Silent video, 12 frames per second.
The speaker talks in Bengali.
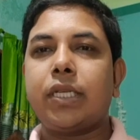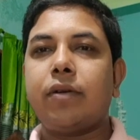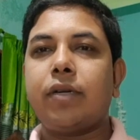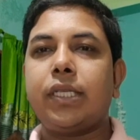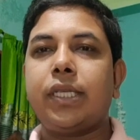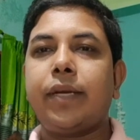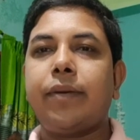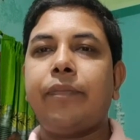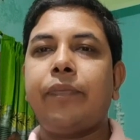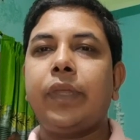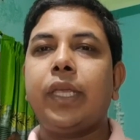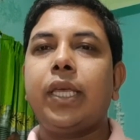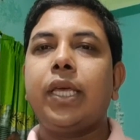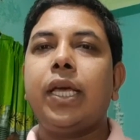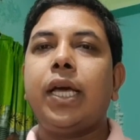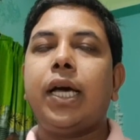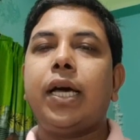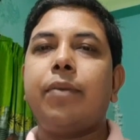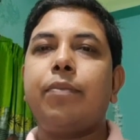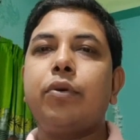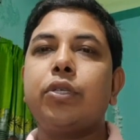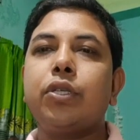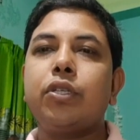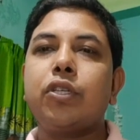আশা করা যায় আর
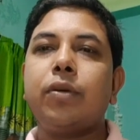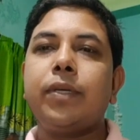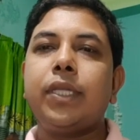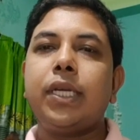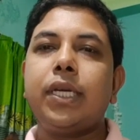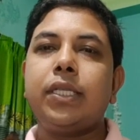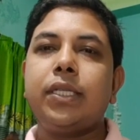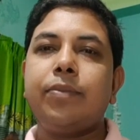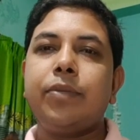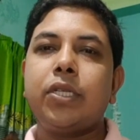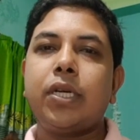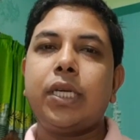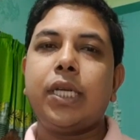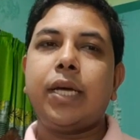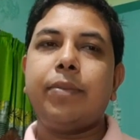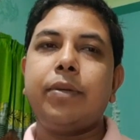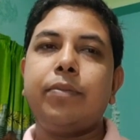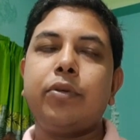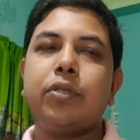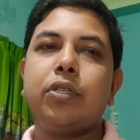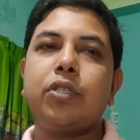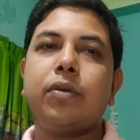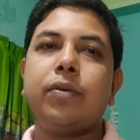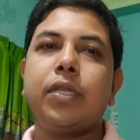প্রশ্ন সমাধানের যে বিষয়টা আমি প্রশ্ন
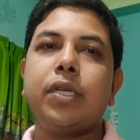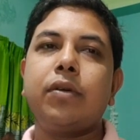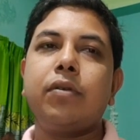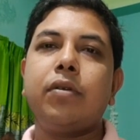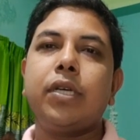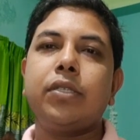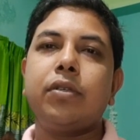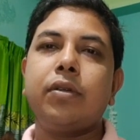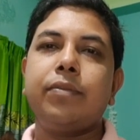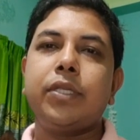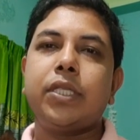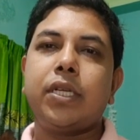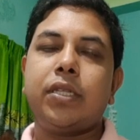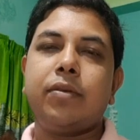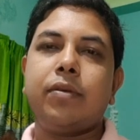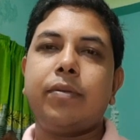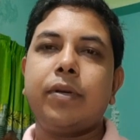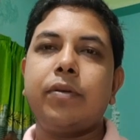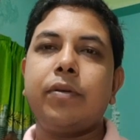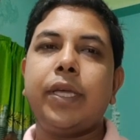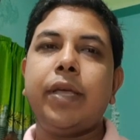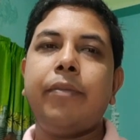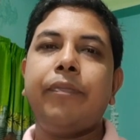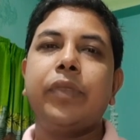সমাধানগুলো এই জন্য বিস্তারিতভাবে করি
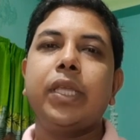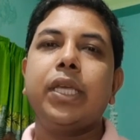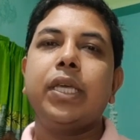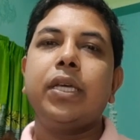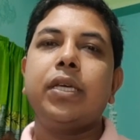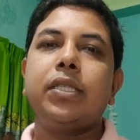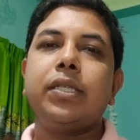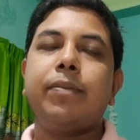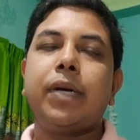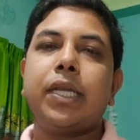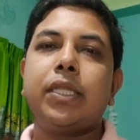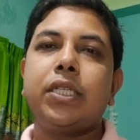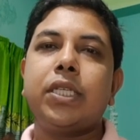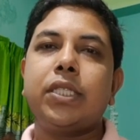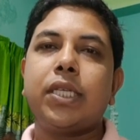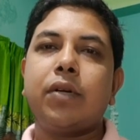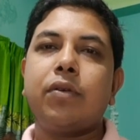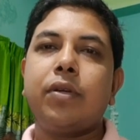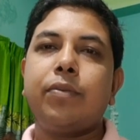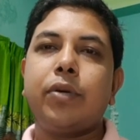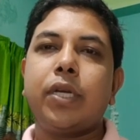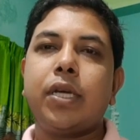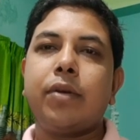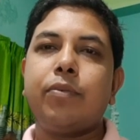যে বাংলাদেশের চাকরির
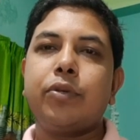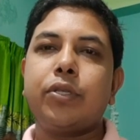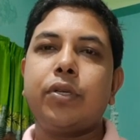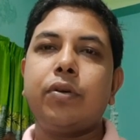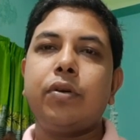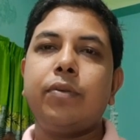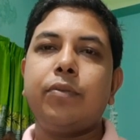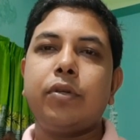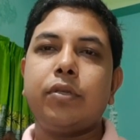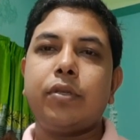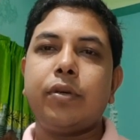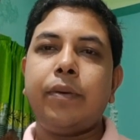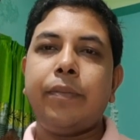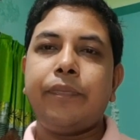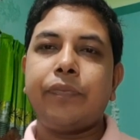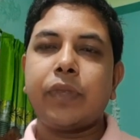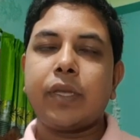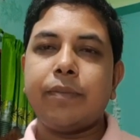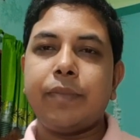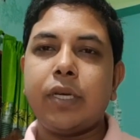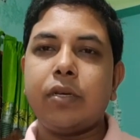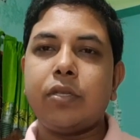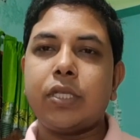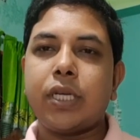পরীক্ষার প্রশ্নগুলো মূলত
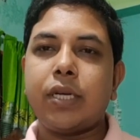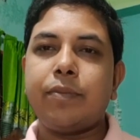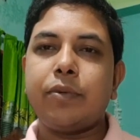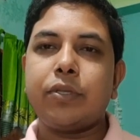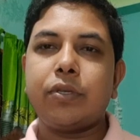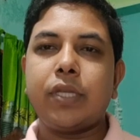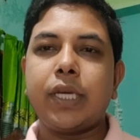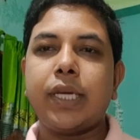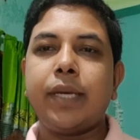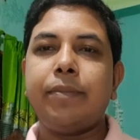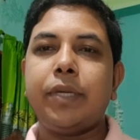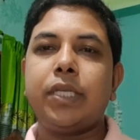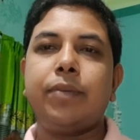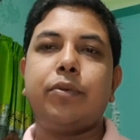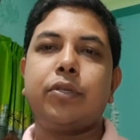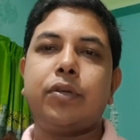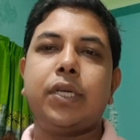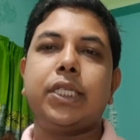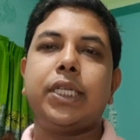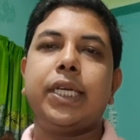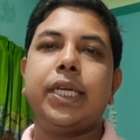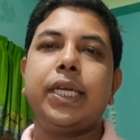বিগত সালের প্রশ্ন থেকে বেশি প্রশ্ন আসে